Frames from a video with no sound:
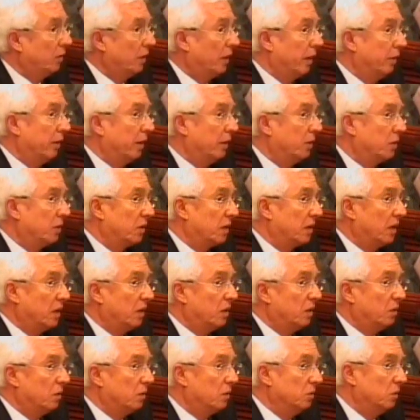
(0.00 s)
le habían
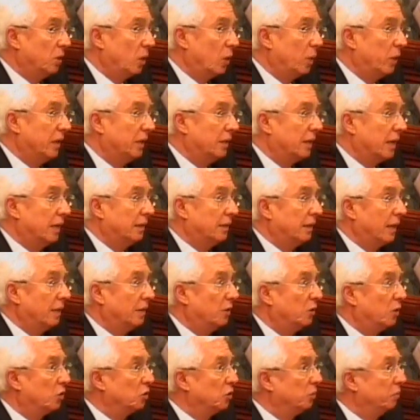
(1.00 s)
tocado noventa y
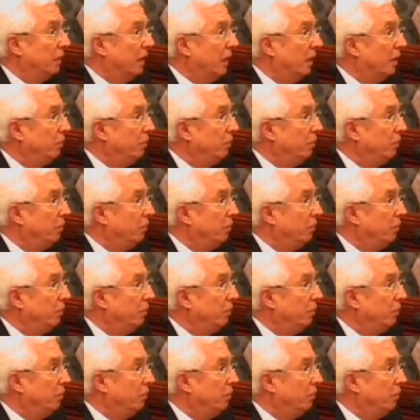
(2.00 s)
tantos mil